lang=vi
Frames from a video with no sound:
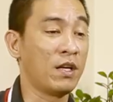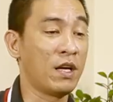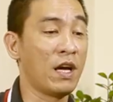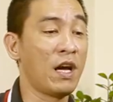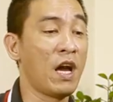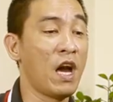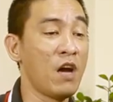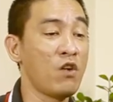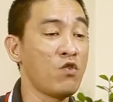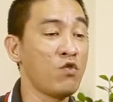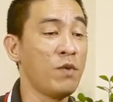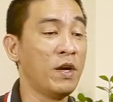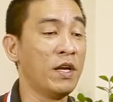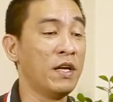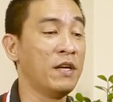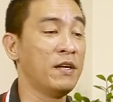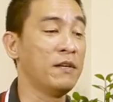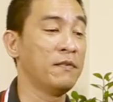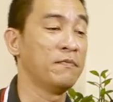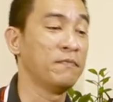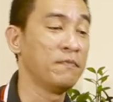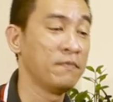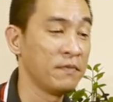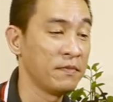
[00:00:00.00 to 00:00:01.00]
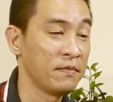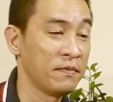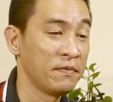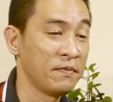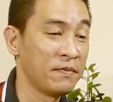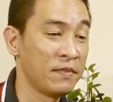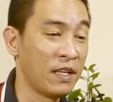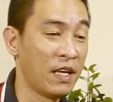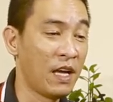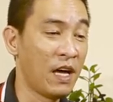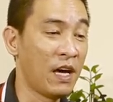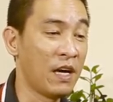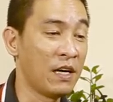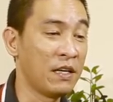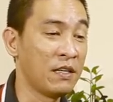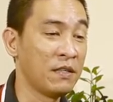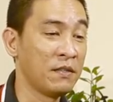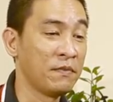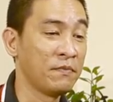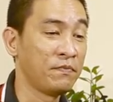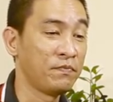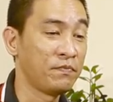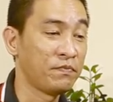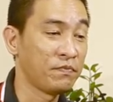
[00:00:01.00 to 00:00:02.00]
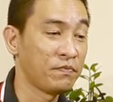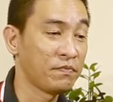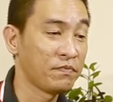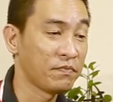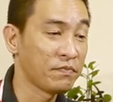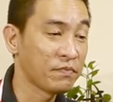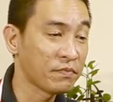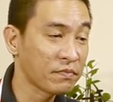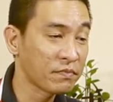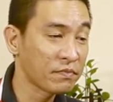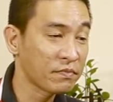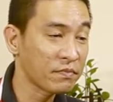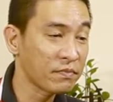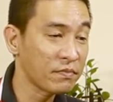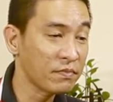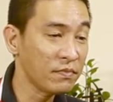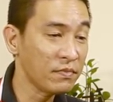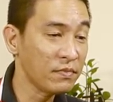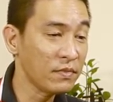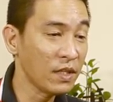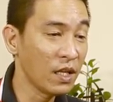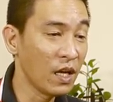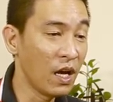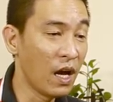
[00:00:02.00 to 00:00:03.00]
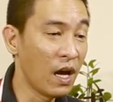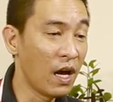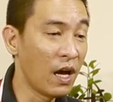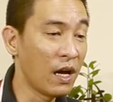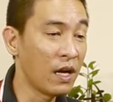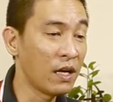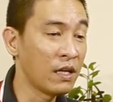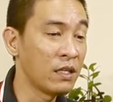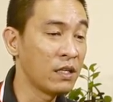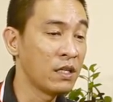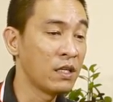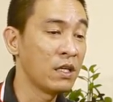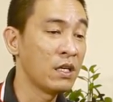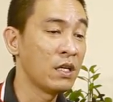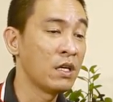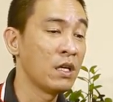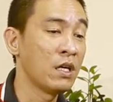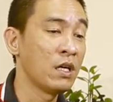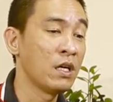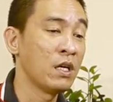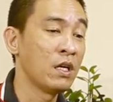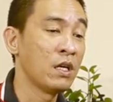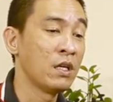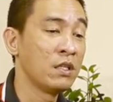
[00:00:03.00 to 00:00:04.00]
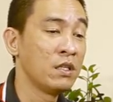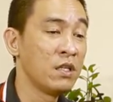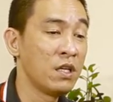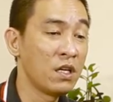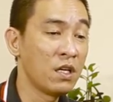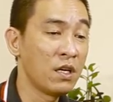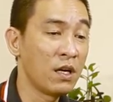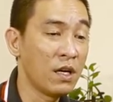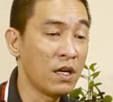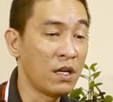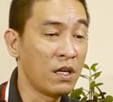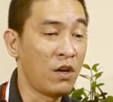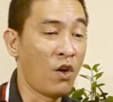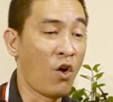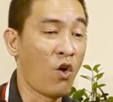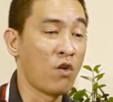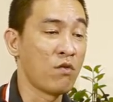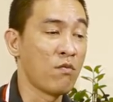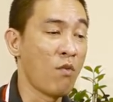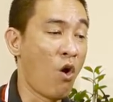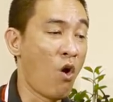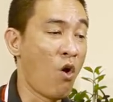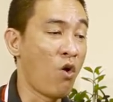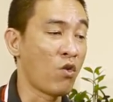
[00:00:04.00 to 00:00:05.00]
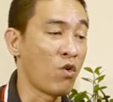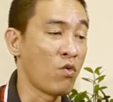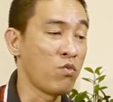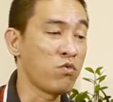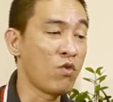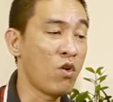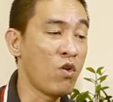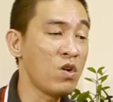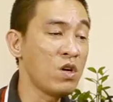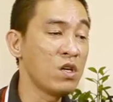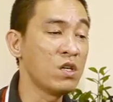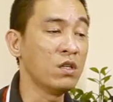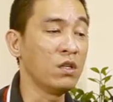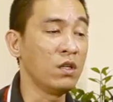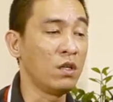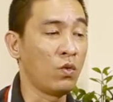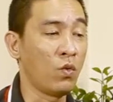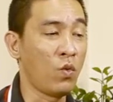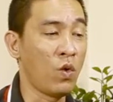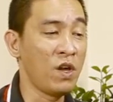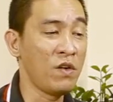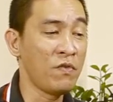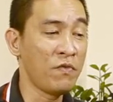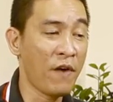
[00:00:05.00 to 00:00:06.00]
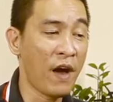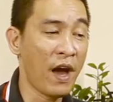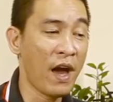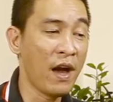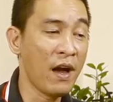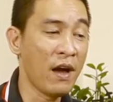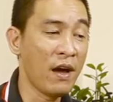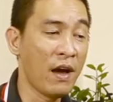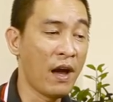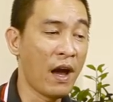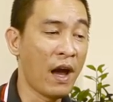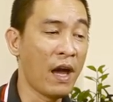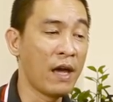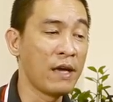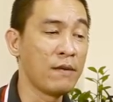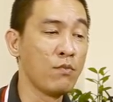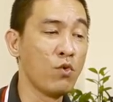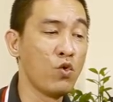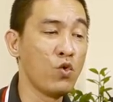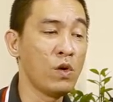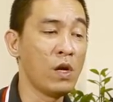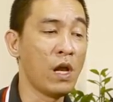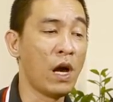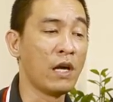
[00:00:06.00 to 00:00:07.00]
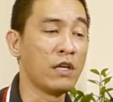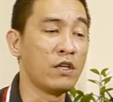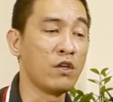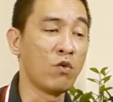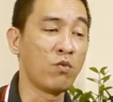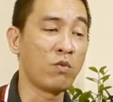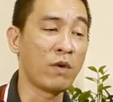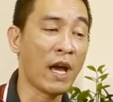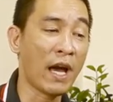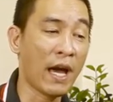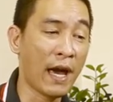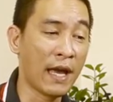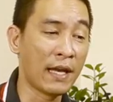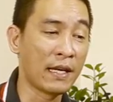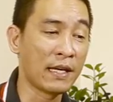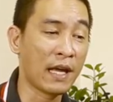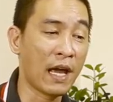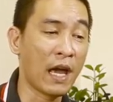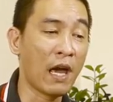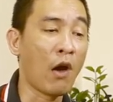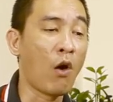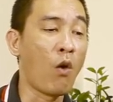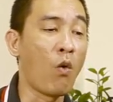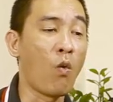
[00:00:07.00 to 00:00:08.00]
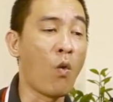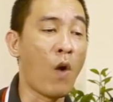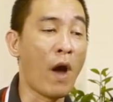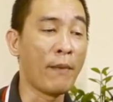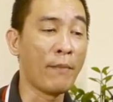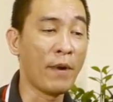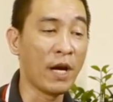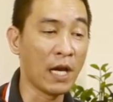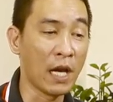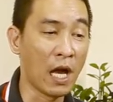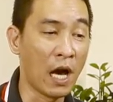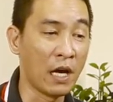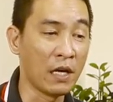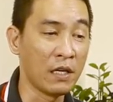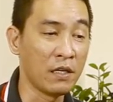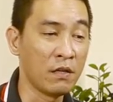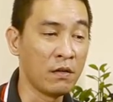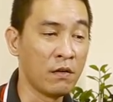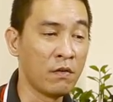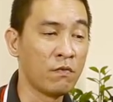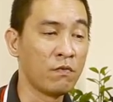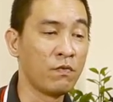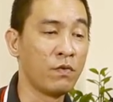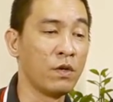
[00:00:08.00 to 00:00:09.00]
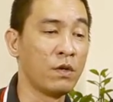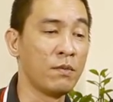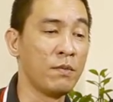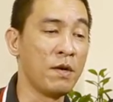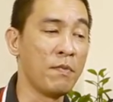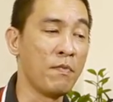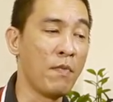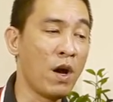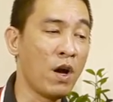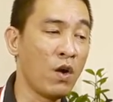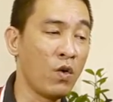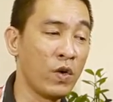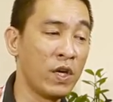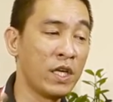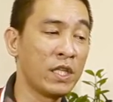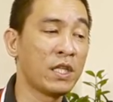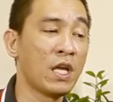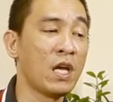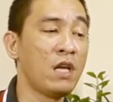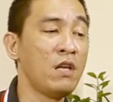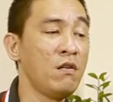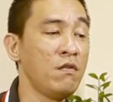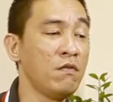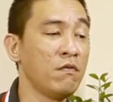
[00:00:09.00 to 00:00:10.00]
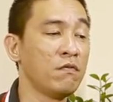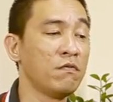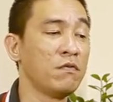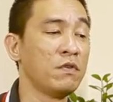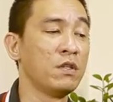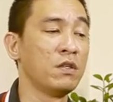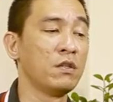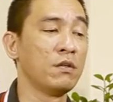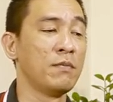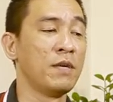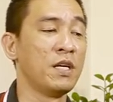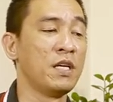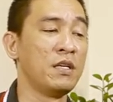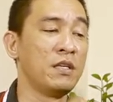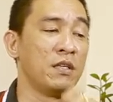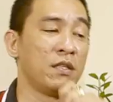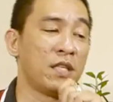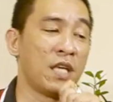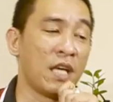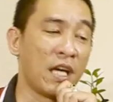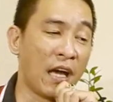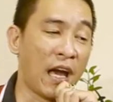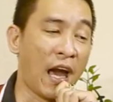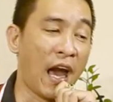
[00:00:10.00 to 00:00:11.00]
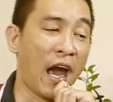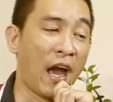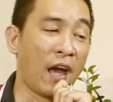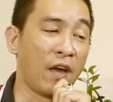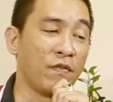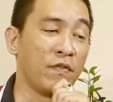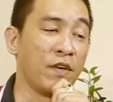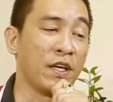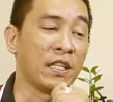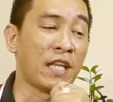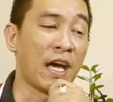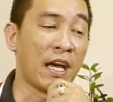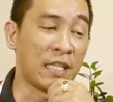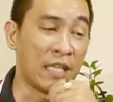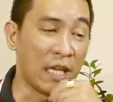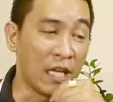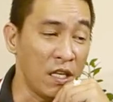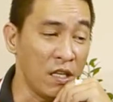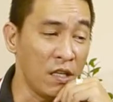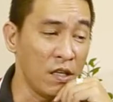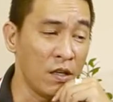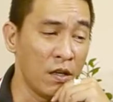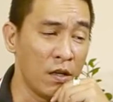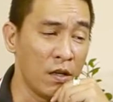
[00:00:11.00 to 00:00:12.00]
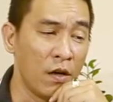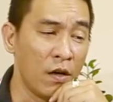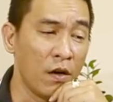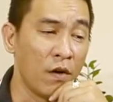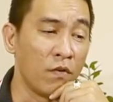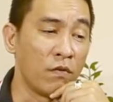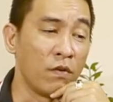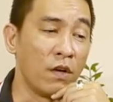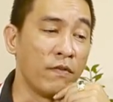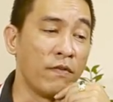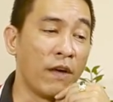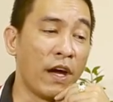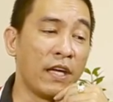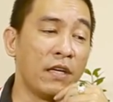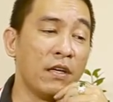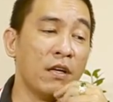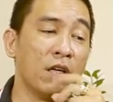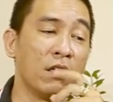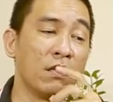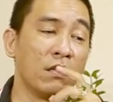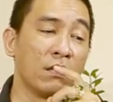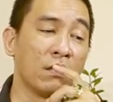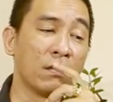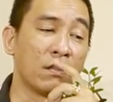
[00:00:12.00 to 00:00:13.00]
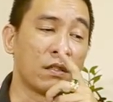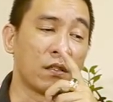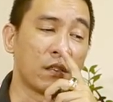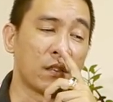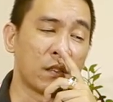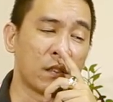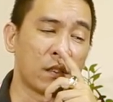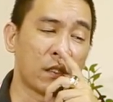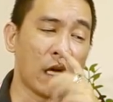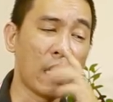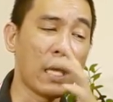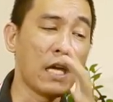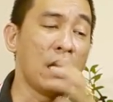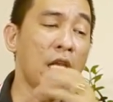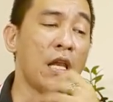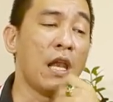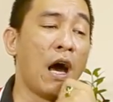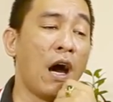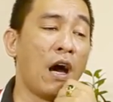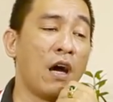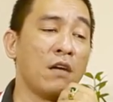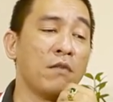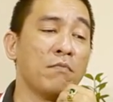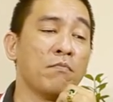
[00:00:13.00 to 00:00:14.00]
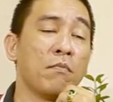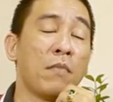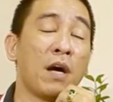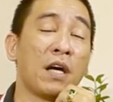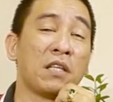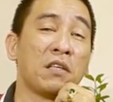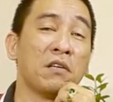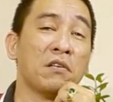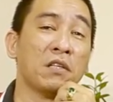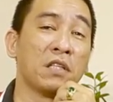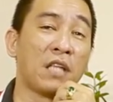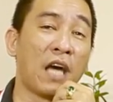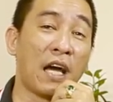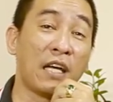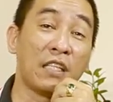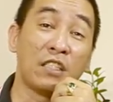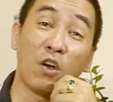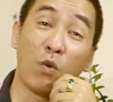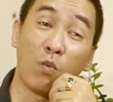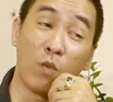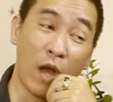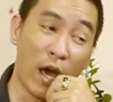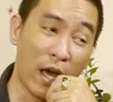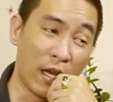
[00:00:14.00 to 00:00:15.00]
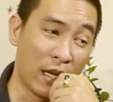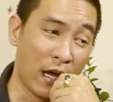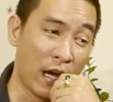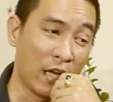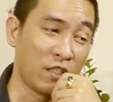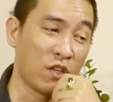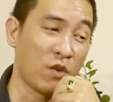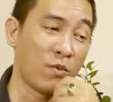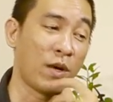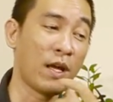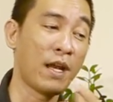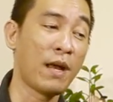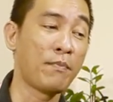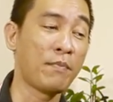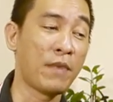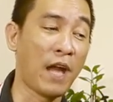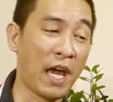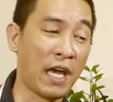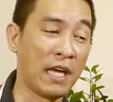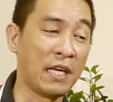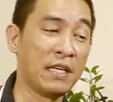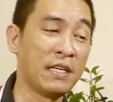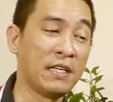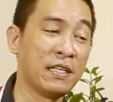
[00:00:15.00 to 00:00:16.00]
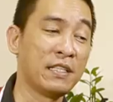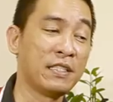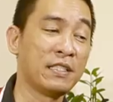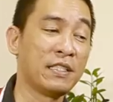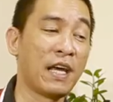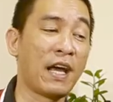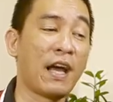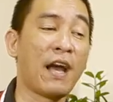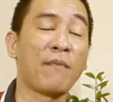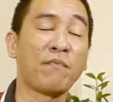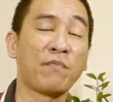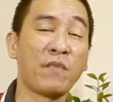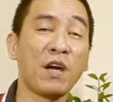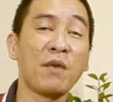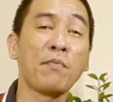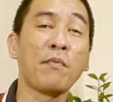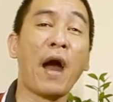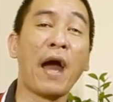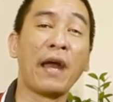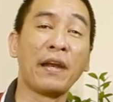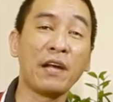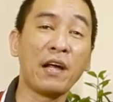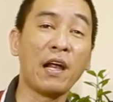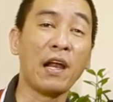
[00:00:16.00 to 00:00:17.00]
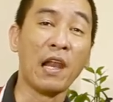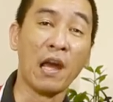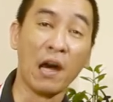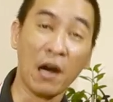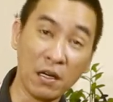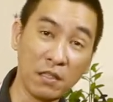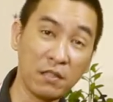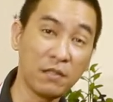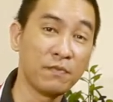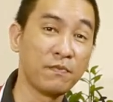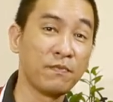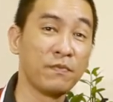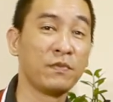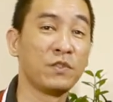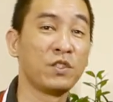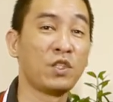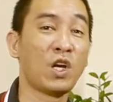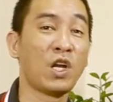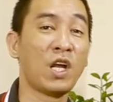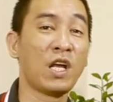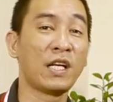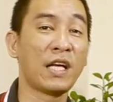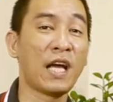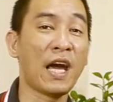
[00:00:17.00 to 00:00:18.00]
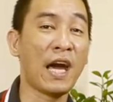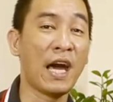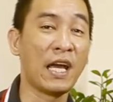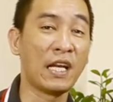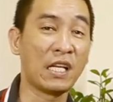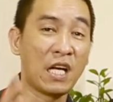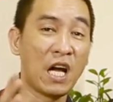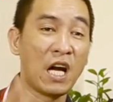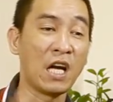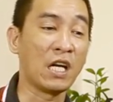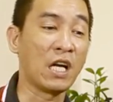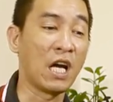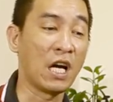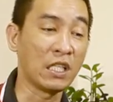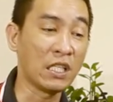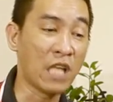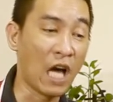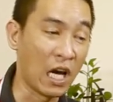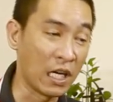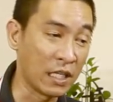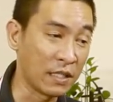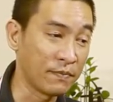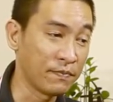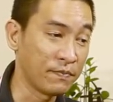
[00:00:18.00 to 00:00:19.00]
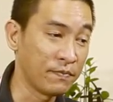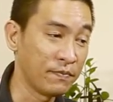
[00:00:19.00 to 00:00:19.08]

cái ghế của mình đó ha à, nhưng á, nội bộ cũng có người quấy phá hay muốn lợi dụng các anh gây hậu quả bất lợi vừa bị mất uy tín vừa bị thiệt hại về tài chính vì vậy đừng thấy lợi mà thừa thắng xông lên ở trong cái năm này sẽ gặp thất bại rất là lớn cho nên các anh cần cẩn thận